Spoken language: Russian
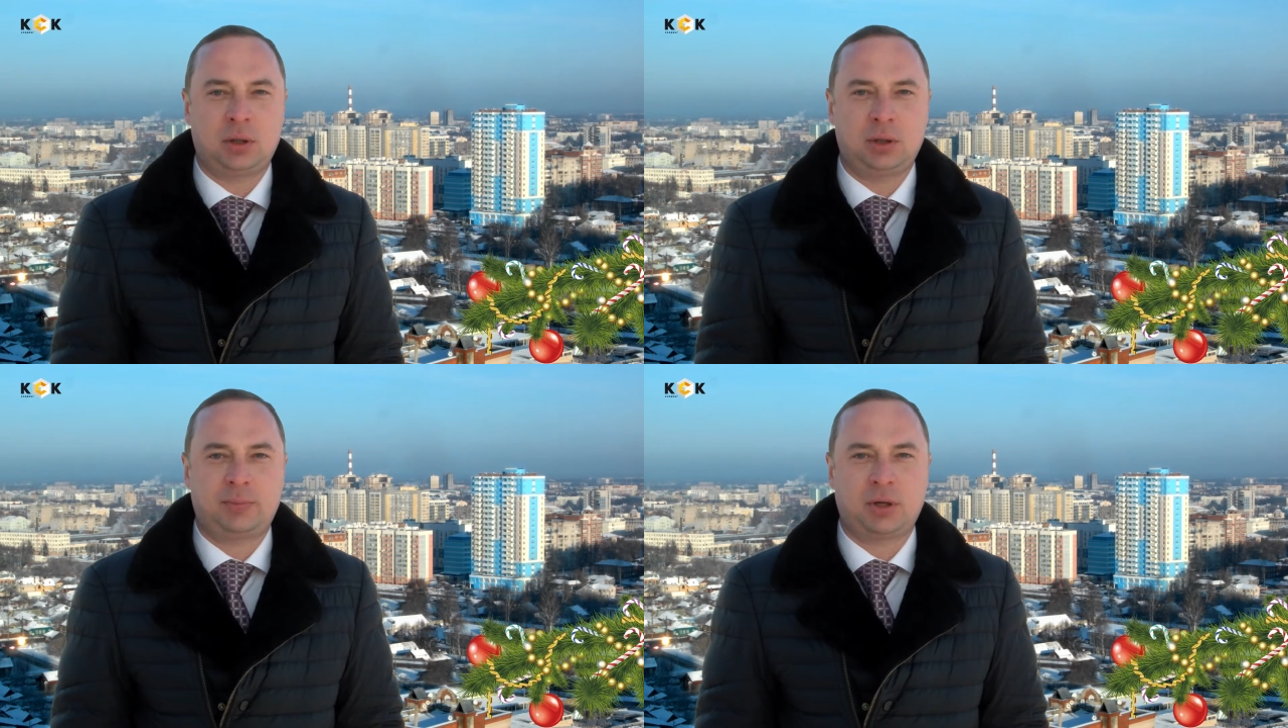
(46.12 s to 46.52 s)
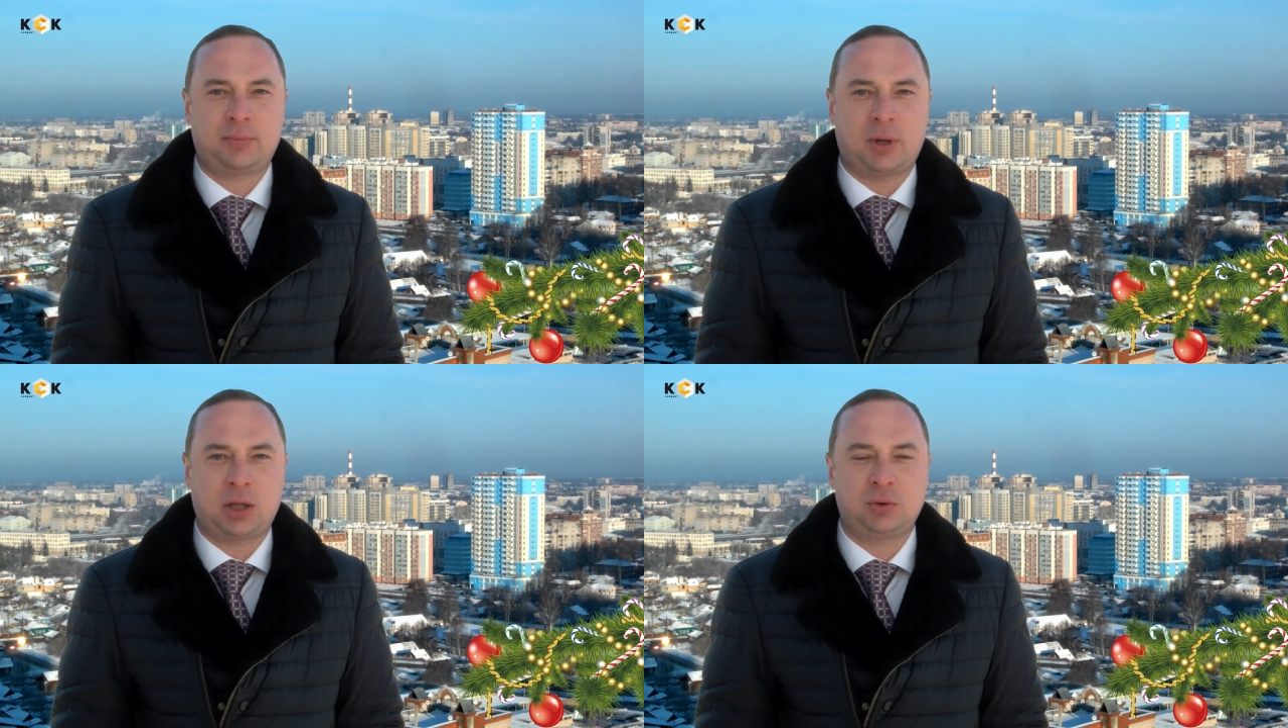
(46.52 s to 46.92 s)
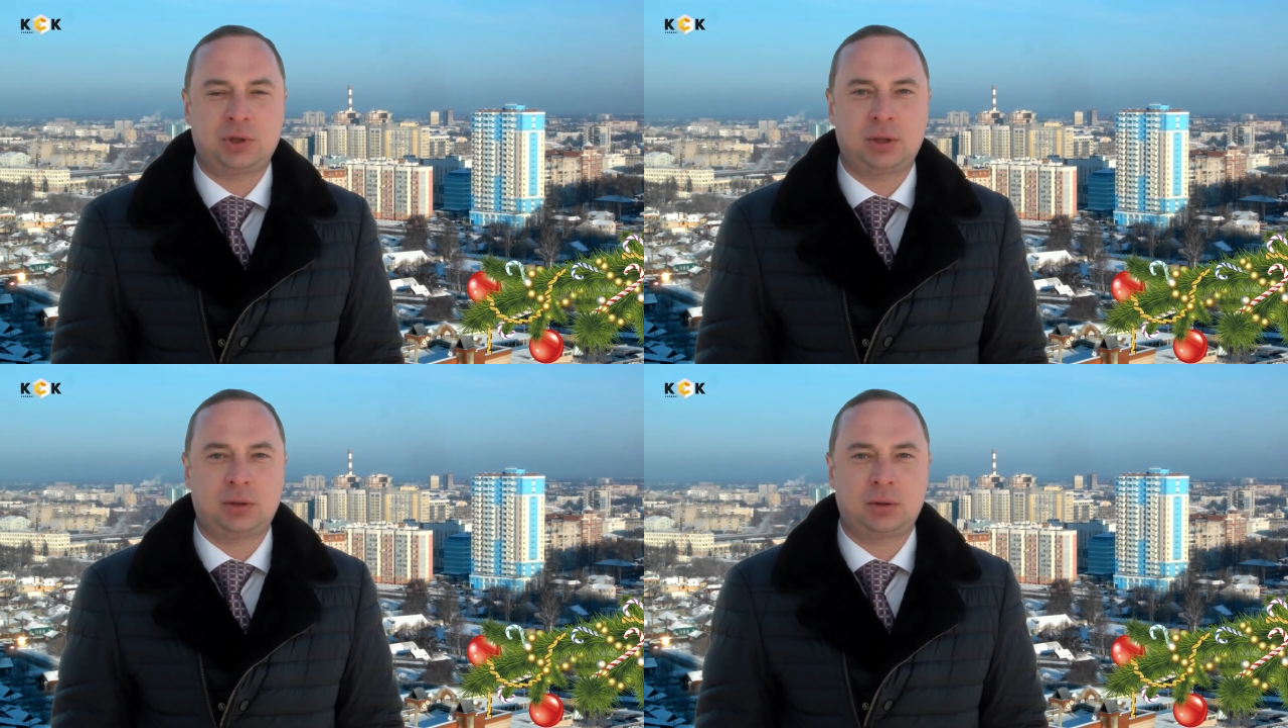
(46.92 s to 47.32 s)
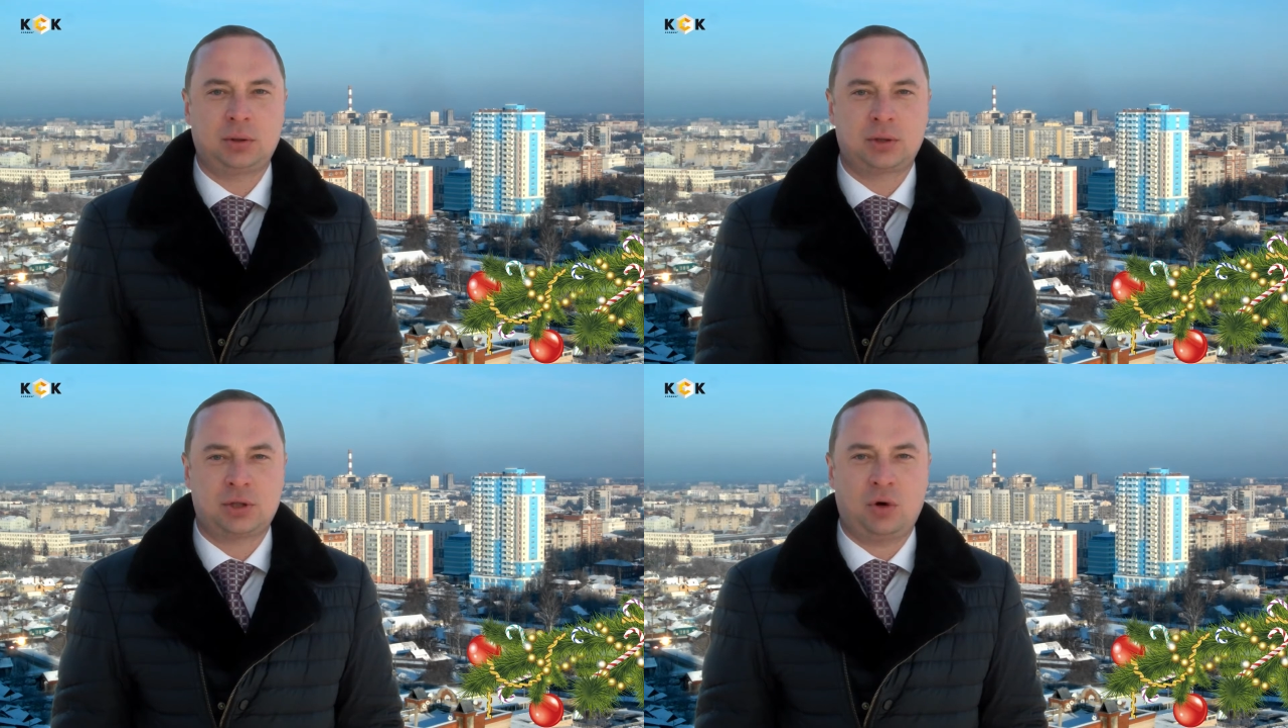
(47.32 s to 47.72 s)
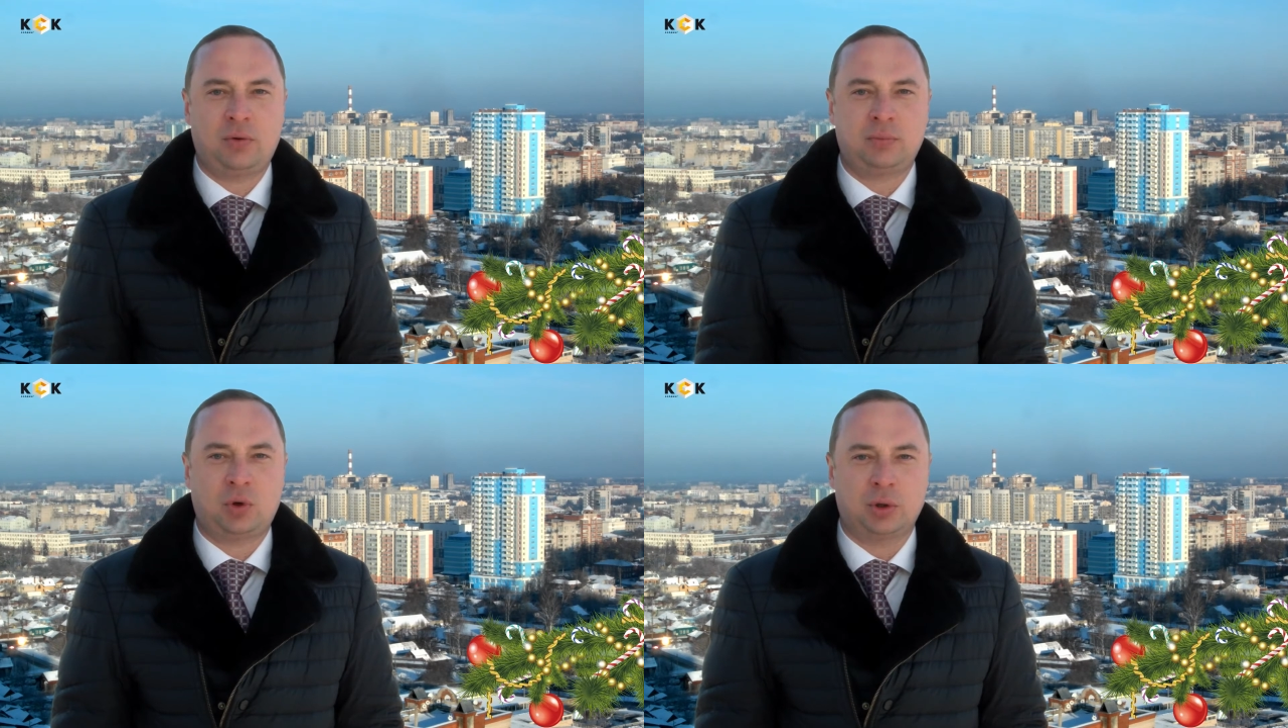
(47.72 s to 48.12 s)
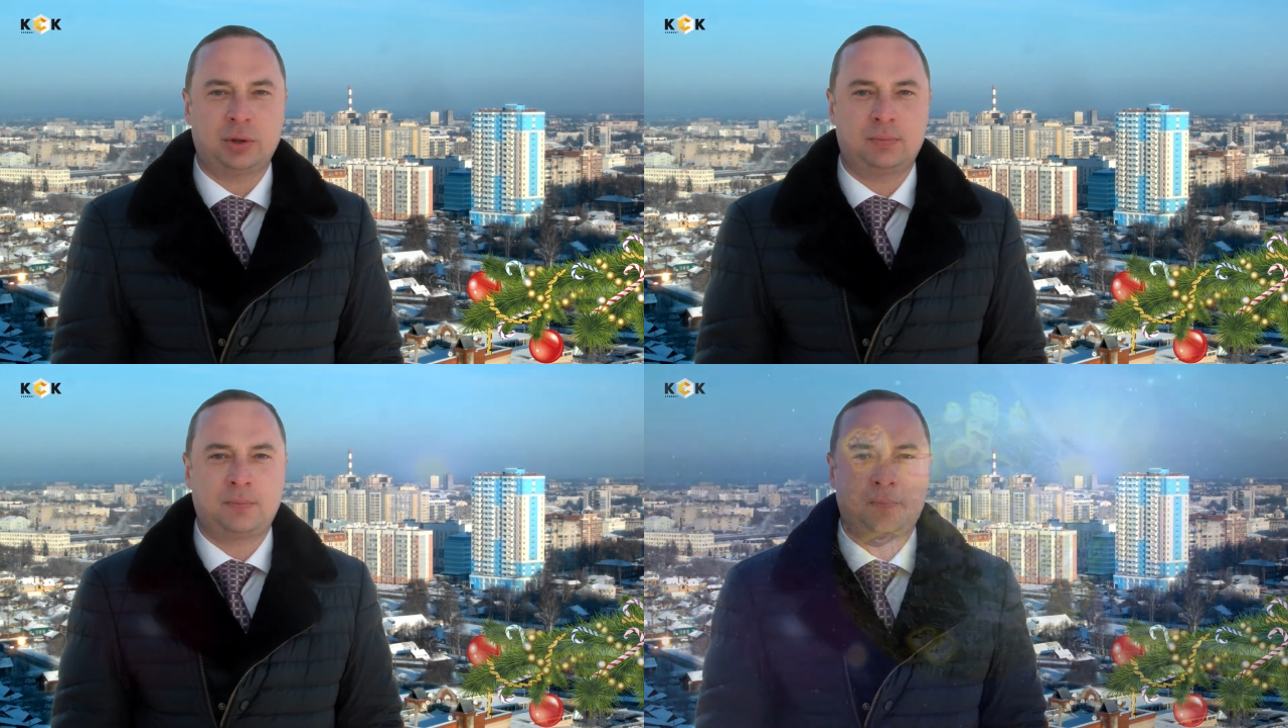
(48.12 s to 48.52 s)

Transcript: и благополучия. С Новым годом!